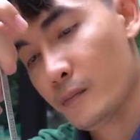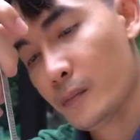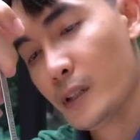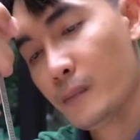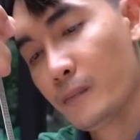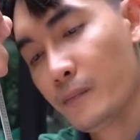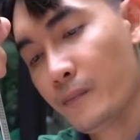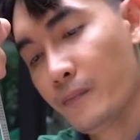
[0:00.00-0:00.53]
ปึ๊
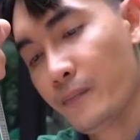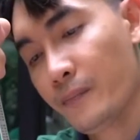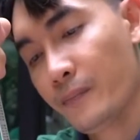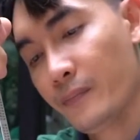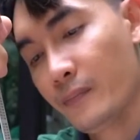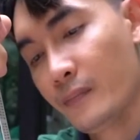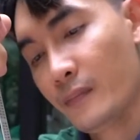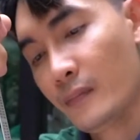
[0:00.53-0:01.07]
บ
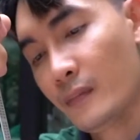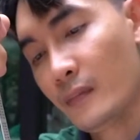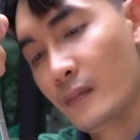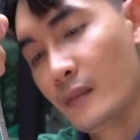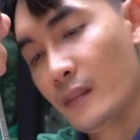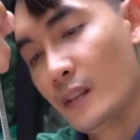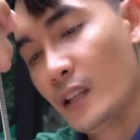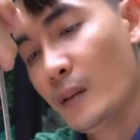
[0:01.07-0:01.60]

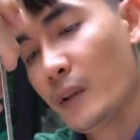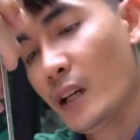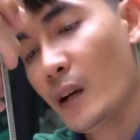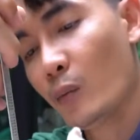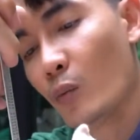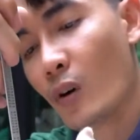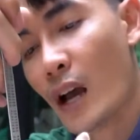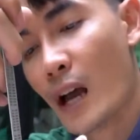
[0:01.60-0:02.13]
เห็นไหมครับ
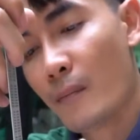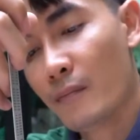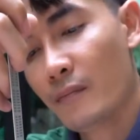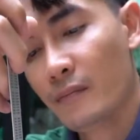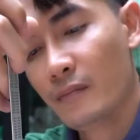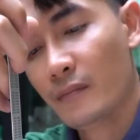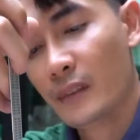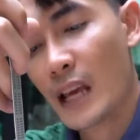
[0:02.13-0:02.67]
ความ
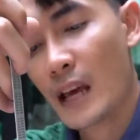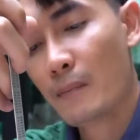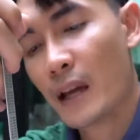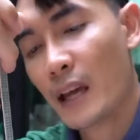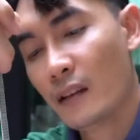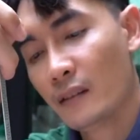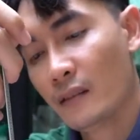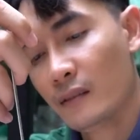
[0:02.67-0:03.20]
หน้าแบ
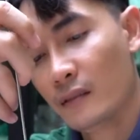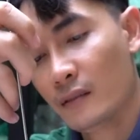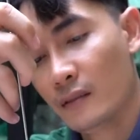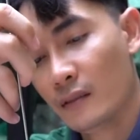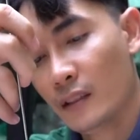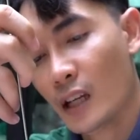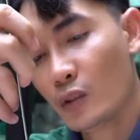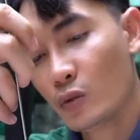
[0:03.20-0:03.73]
น
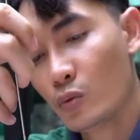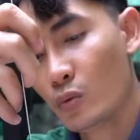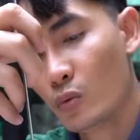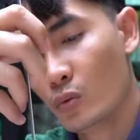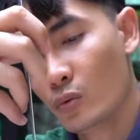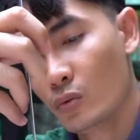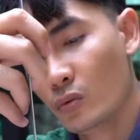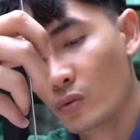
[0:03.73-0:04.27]
หน้าทู่
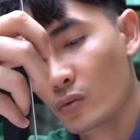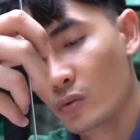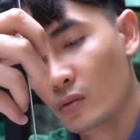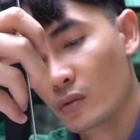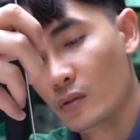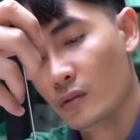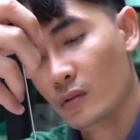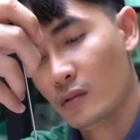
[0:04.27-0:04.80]

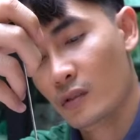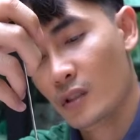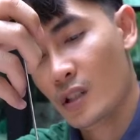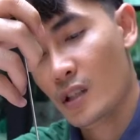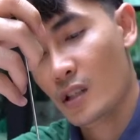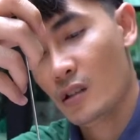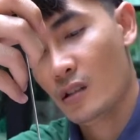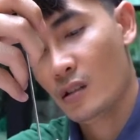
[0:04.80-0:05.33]

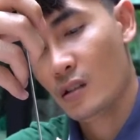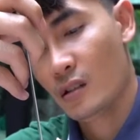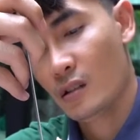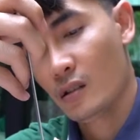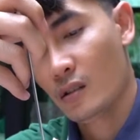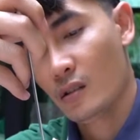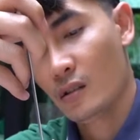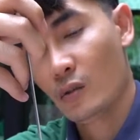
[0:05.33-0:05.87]
นี่
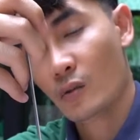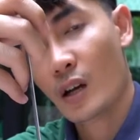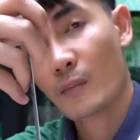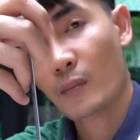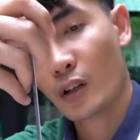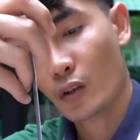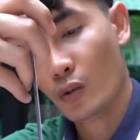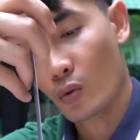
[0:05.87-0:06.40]
ความ
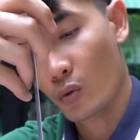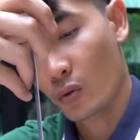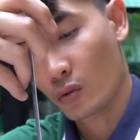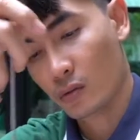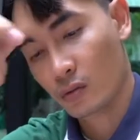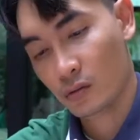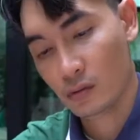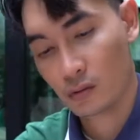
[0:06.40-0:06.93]
กระโหลก
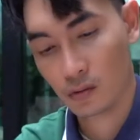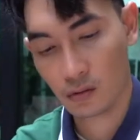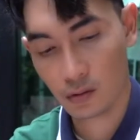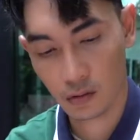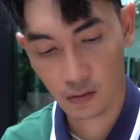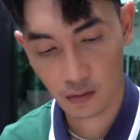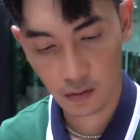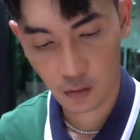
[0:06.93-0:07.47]

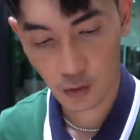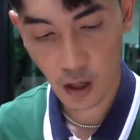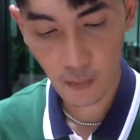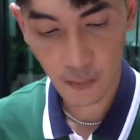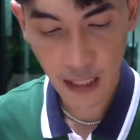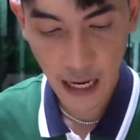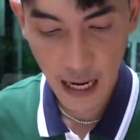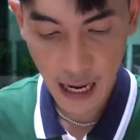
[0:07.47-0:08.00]
ความ
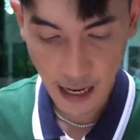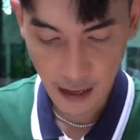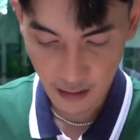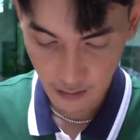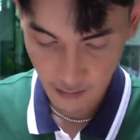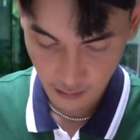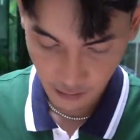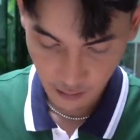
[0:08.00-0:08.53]
หน้า
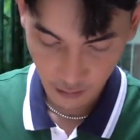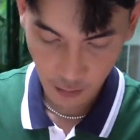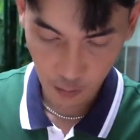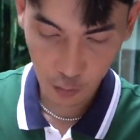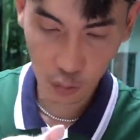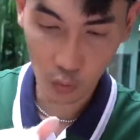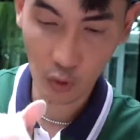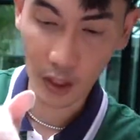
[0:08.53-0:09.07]

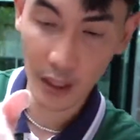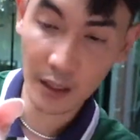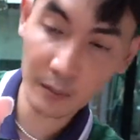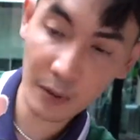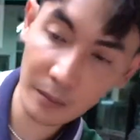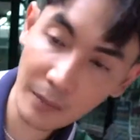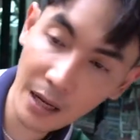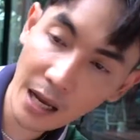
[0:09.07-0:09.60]
สวย
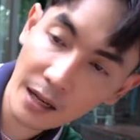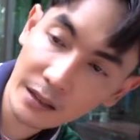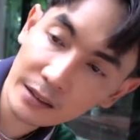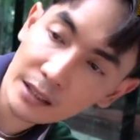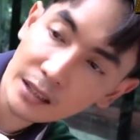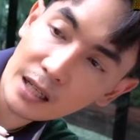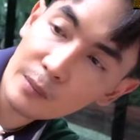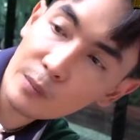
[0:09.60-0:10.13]
มากๆ
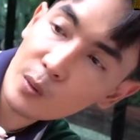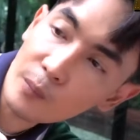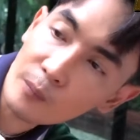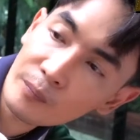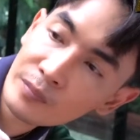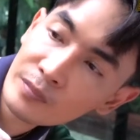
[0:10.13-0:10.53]
นะครับผม